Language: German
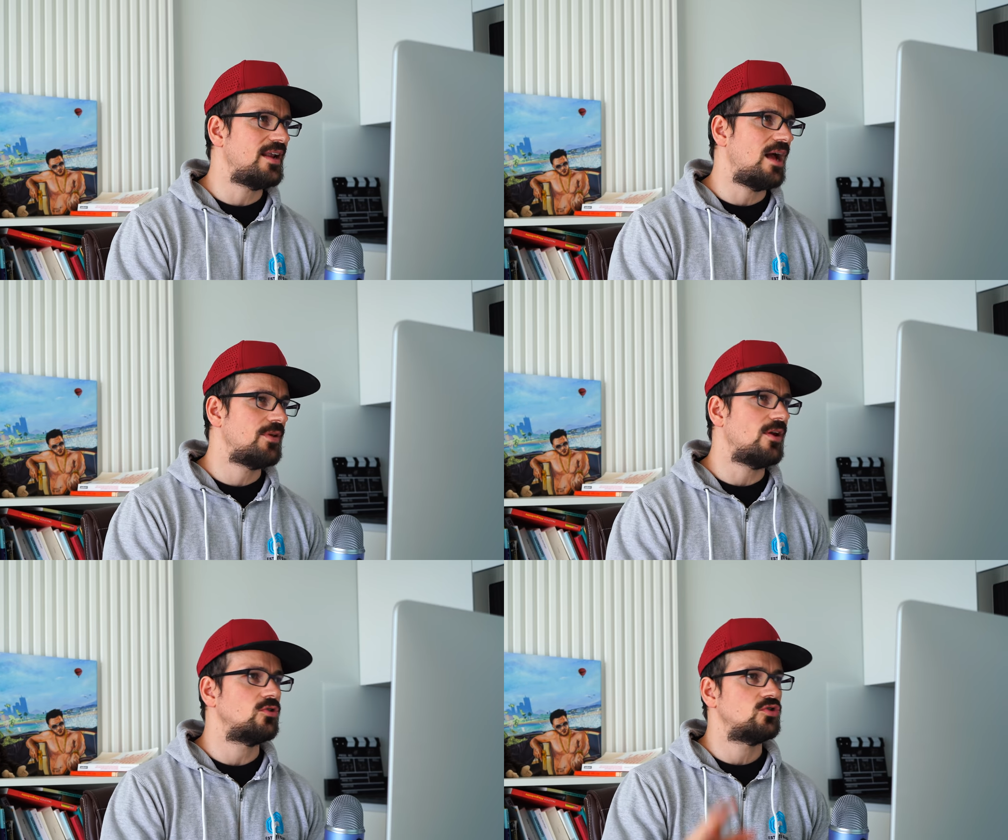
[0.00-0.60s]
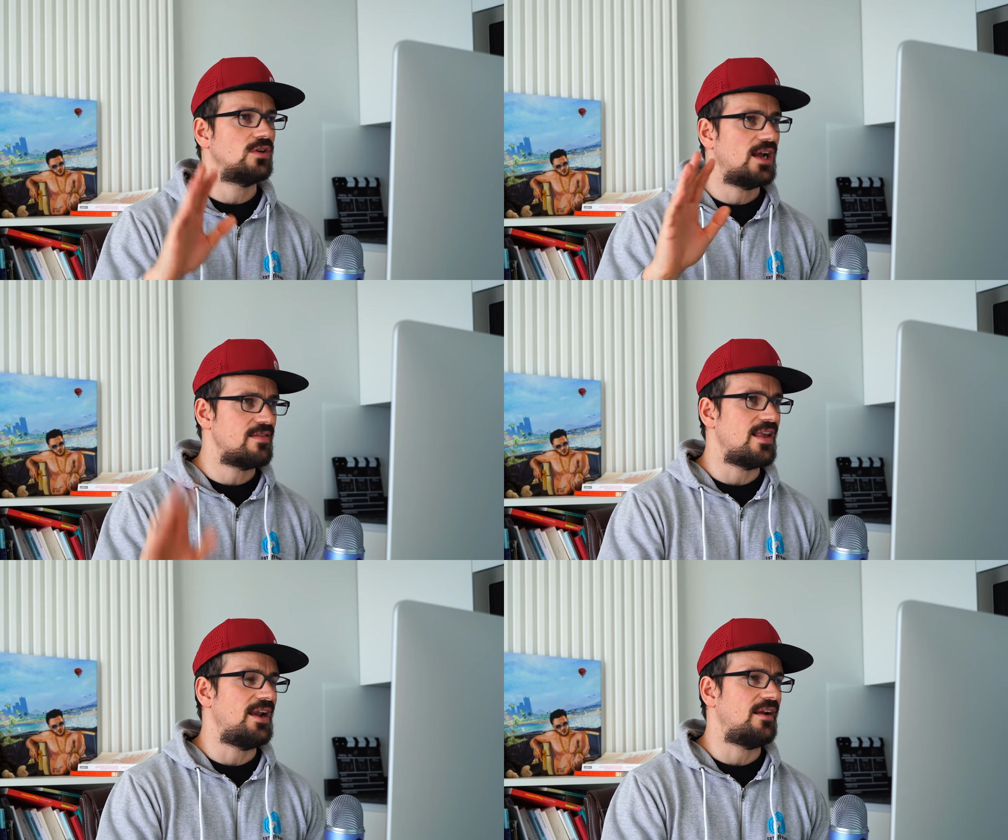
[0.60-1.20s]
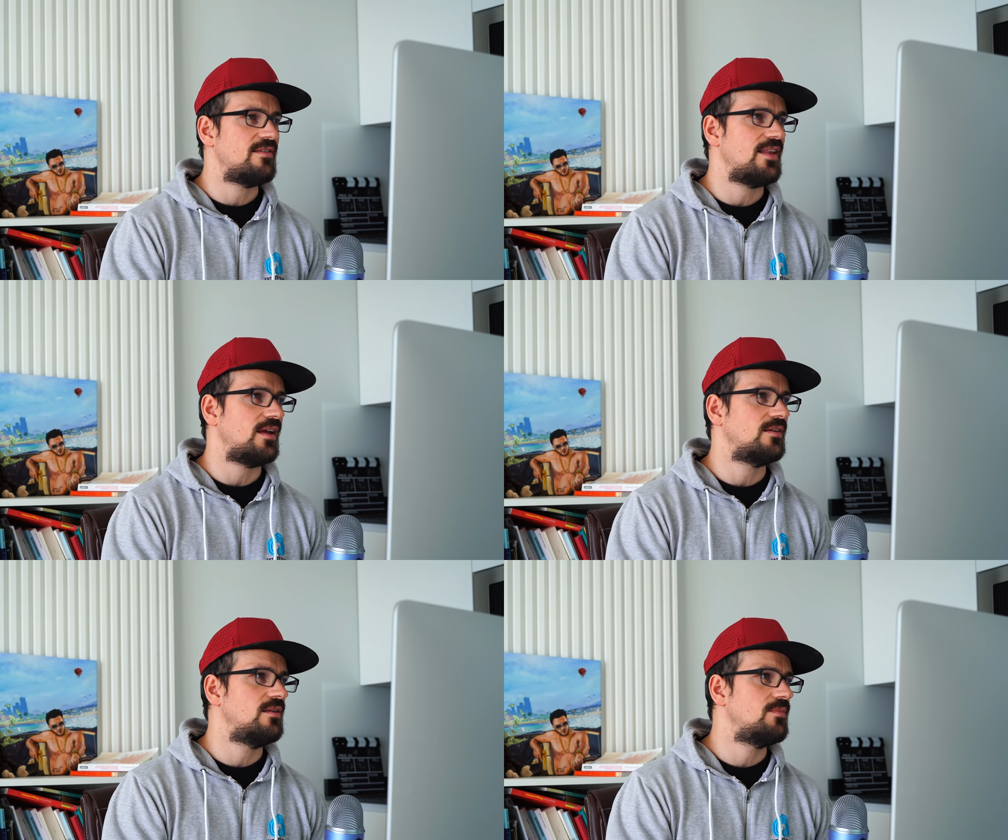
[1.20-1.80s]
Da habe ich auch schon ganz andere
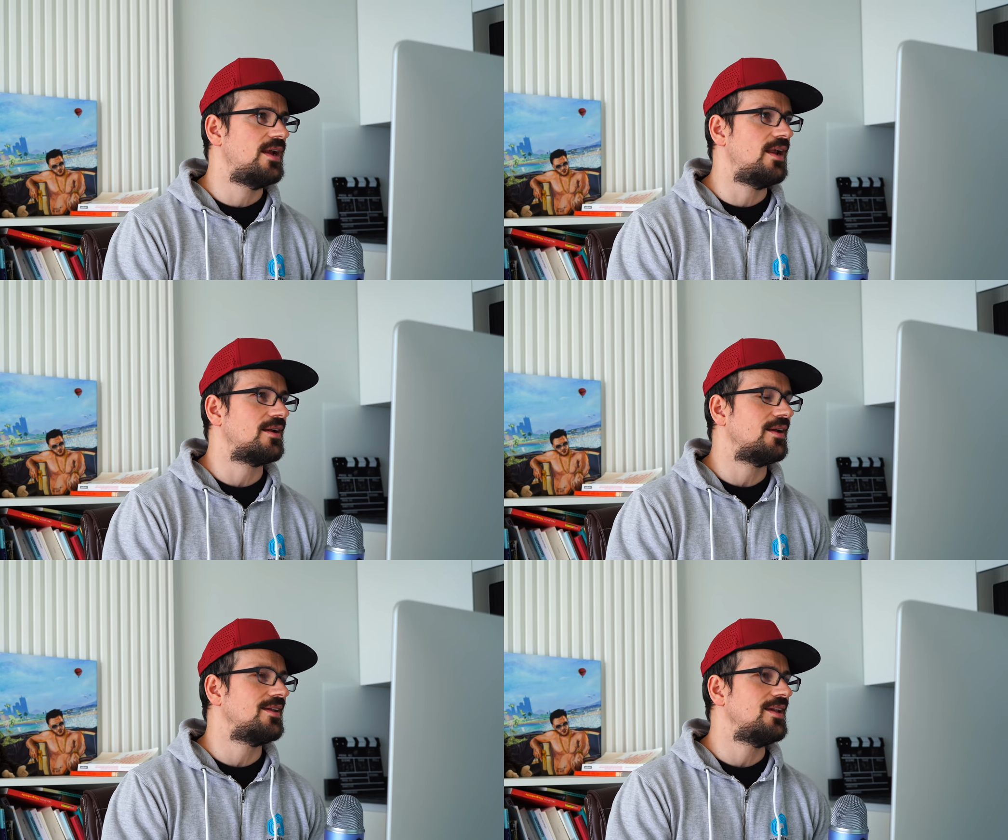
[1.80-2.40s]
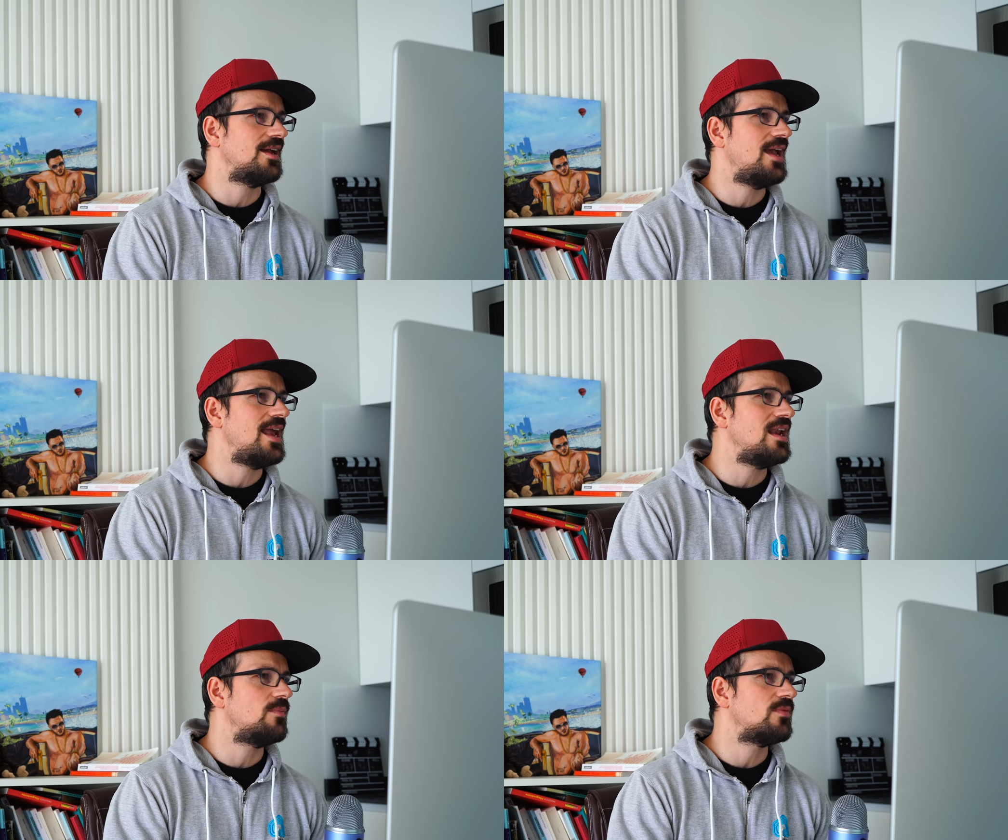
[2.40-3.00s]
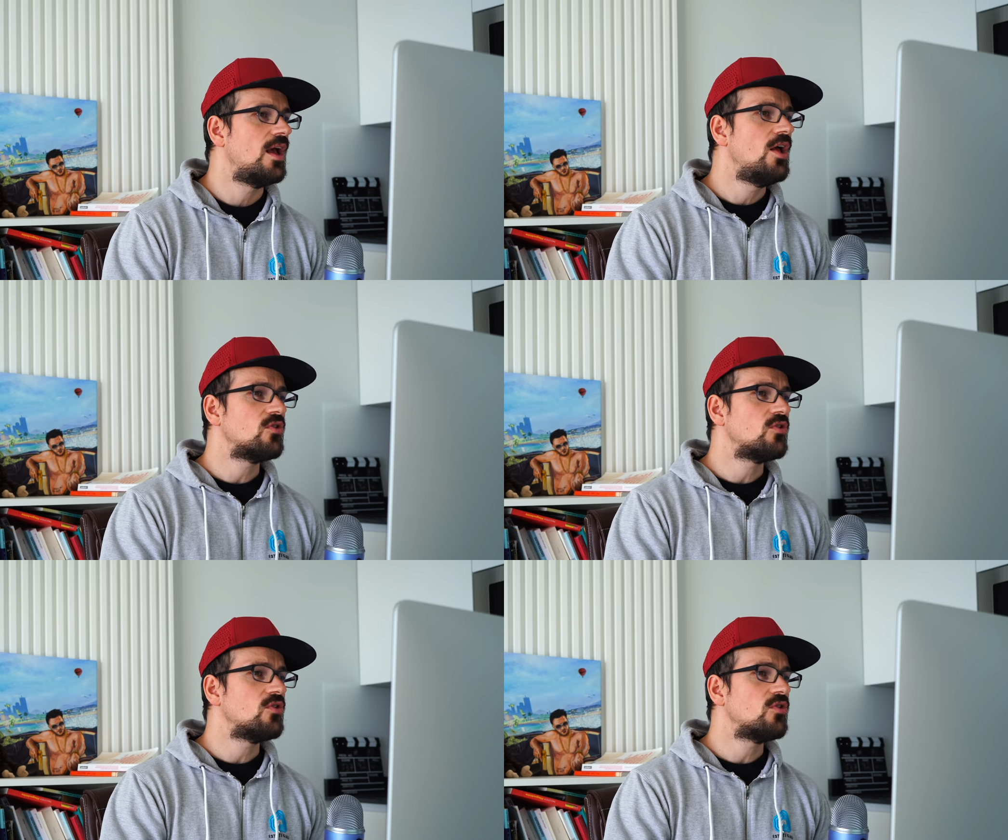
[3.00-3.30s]
Sachen in meiner Karriere erlebt.